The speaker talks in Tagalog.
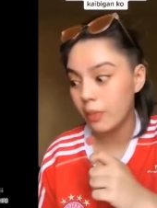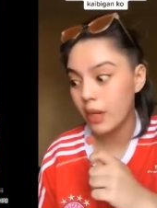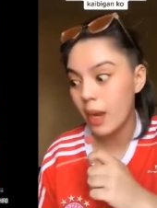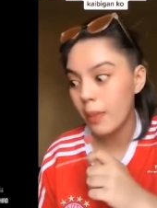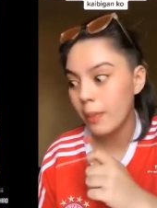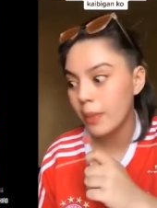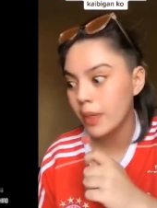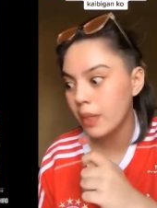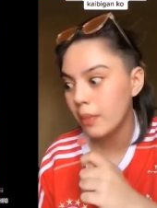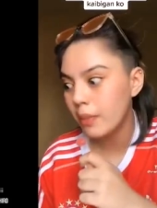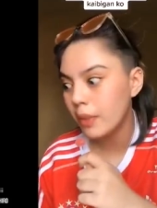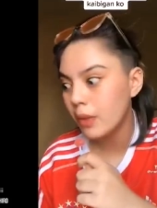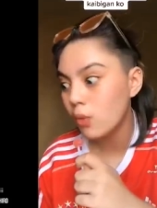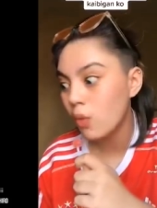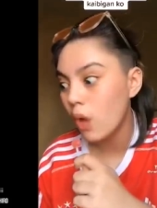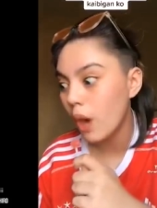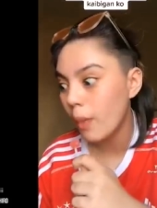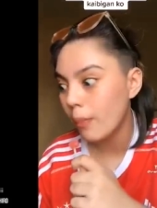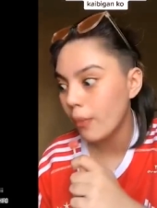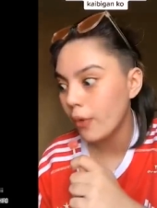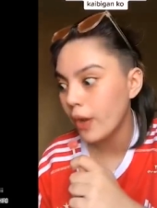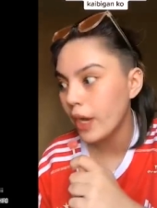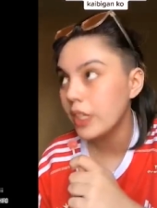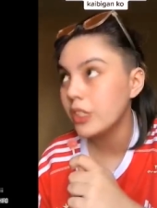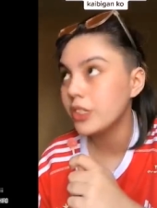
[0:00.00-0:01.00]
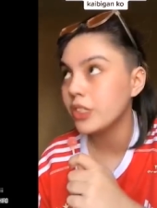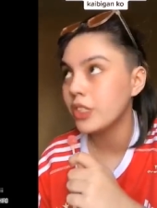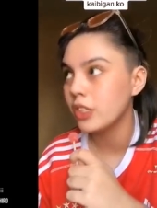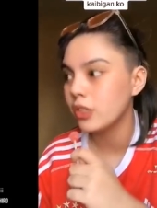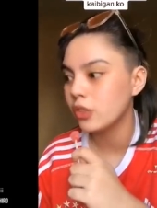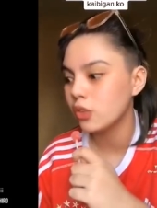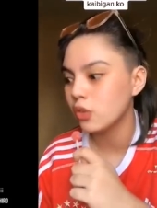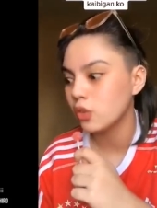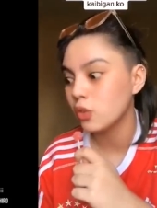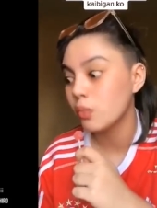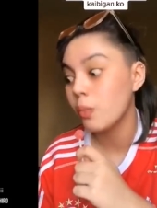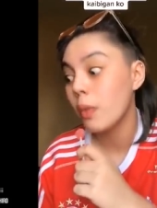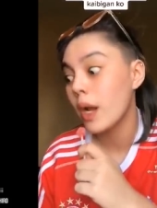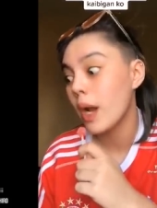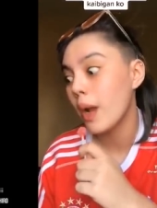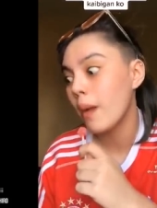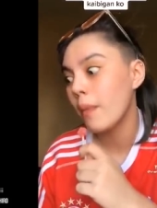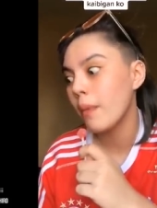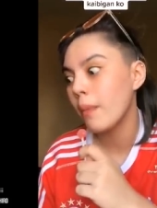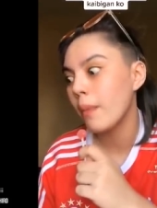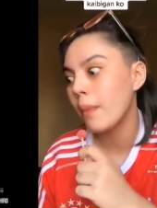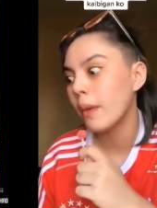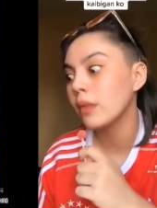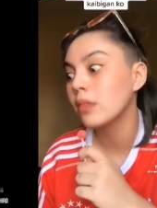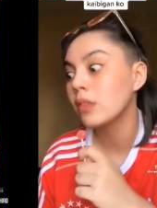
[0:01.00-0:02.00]
Marami naman gwapong angel sus,
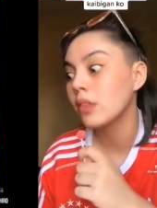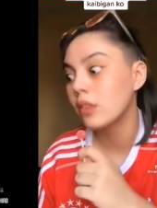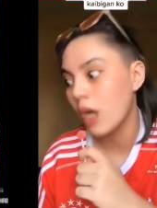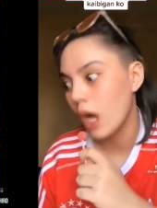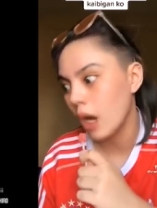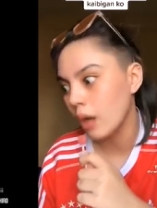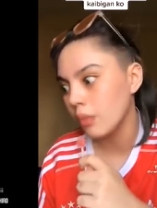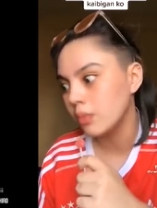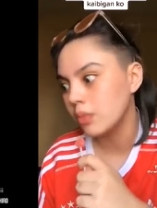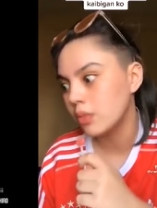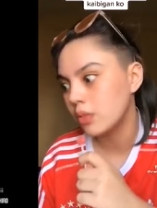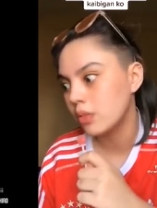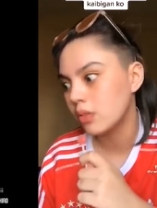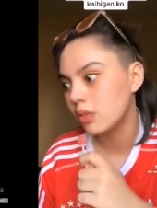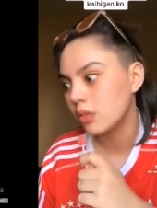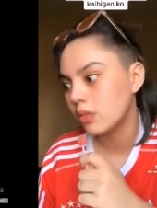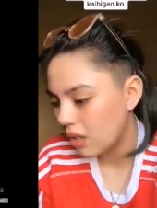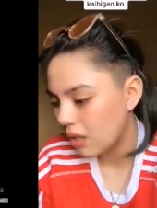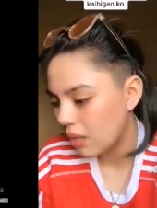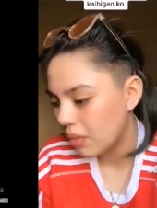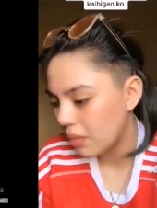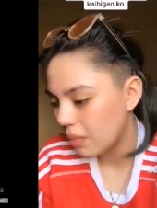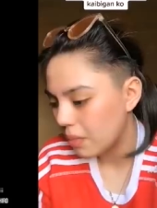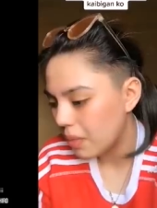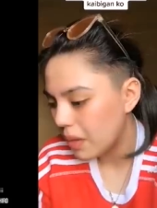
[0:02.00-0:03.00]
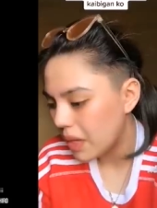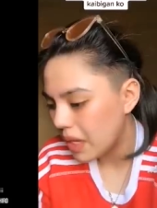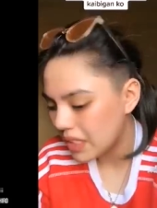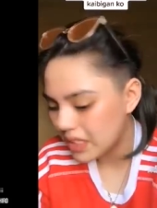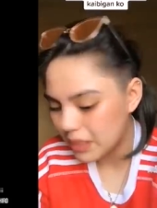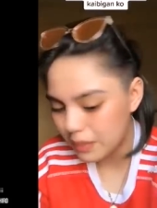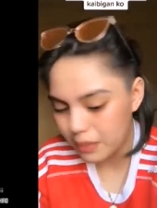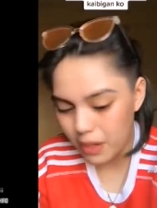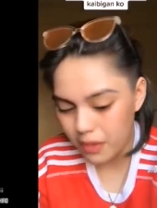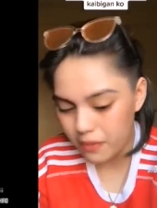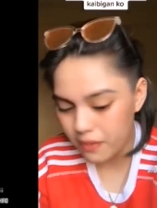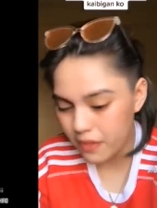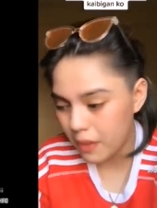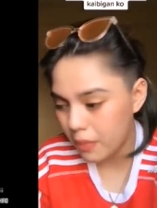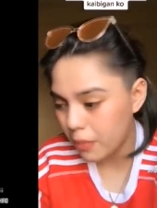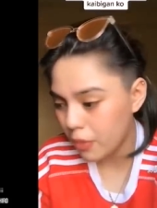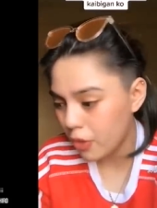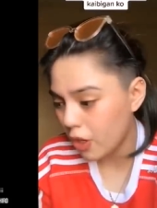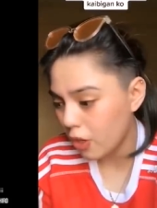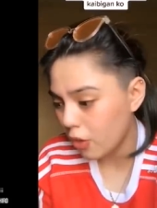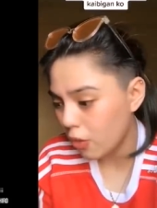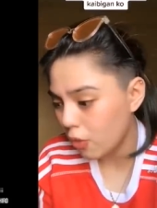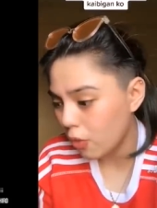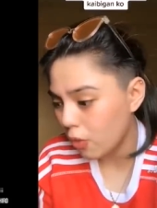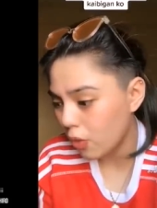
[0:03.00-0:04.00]
marami pang ups. Bes, may
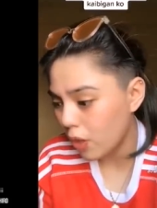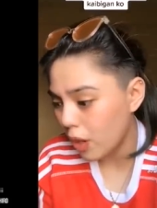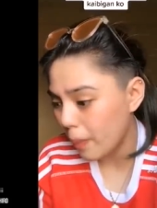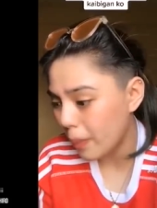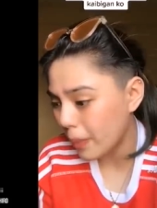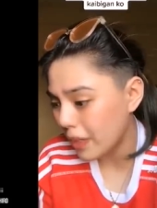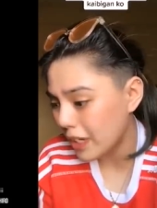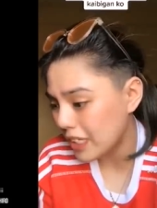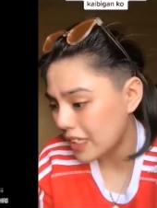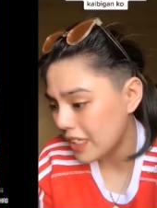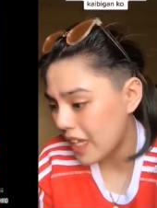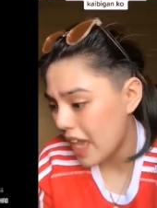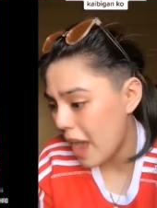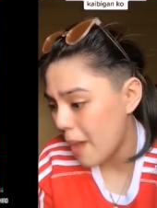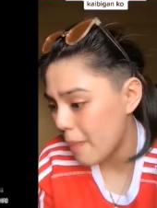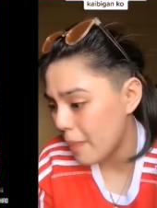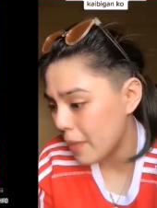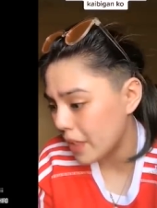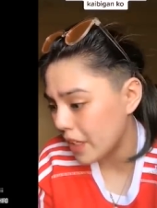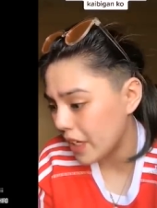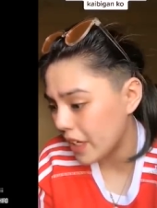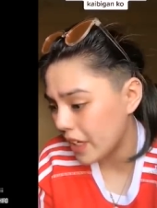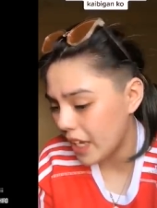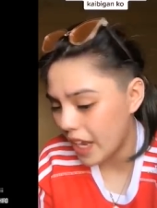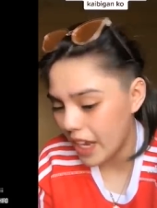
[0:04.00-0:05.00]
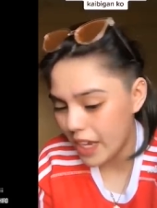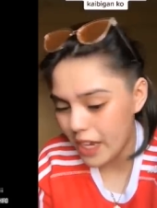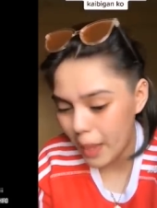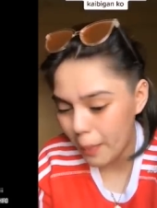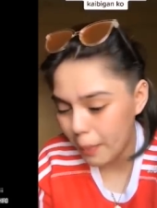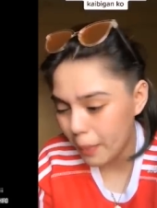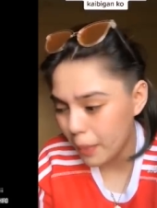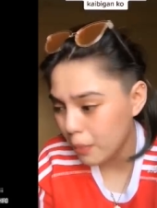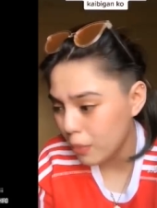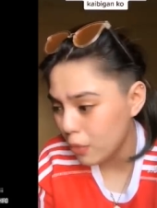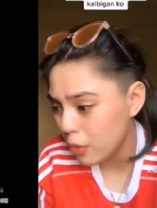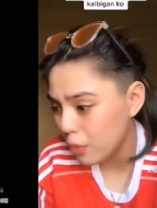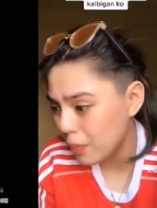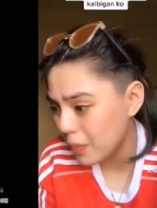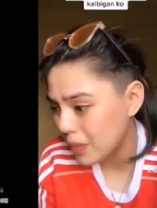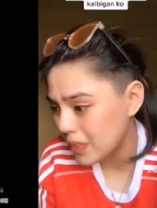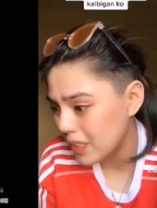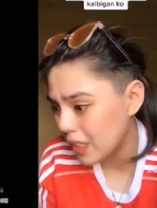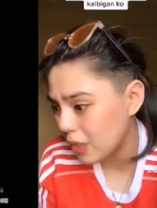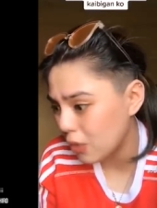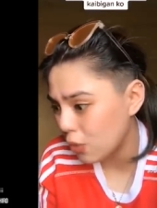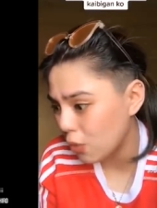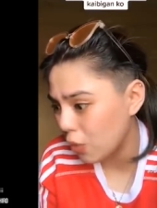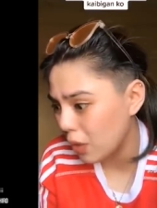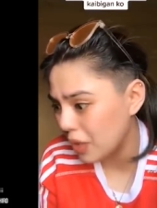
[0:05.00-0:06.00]
favor ako. Kapag nasa heaven ka na, hanapin mo yung
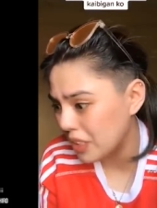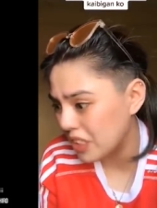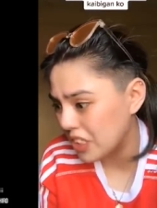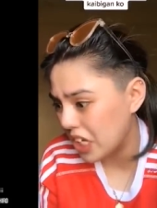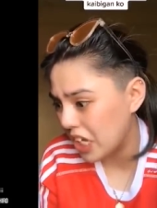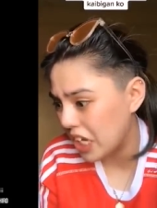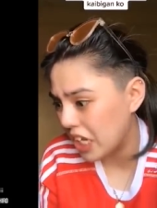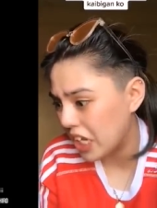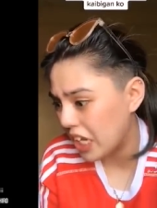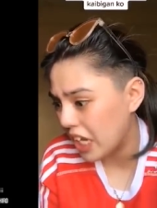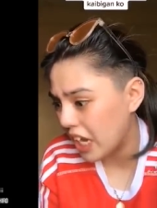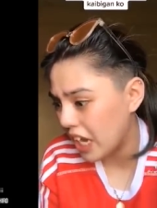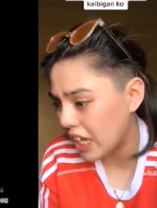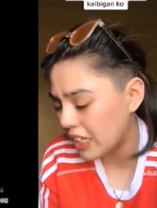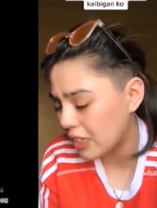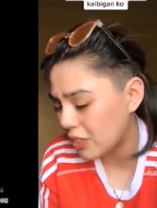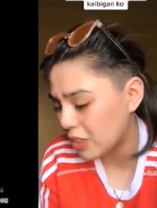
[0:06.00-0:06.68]
pinsan kong Angelica.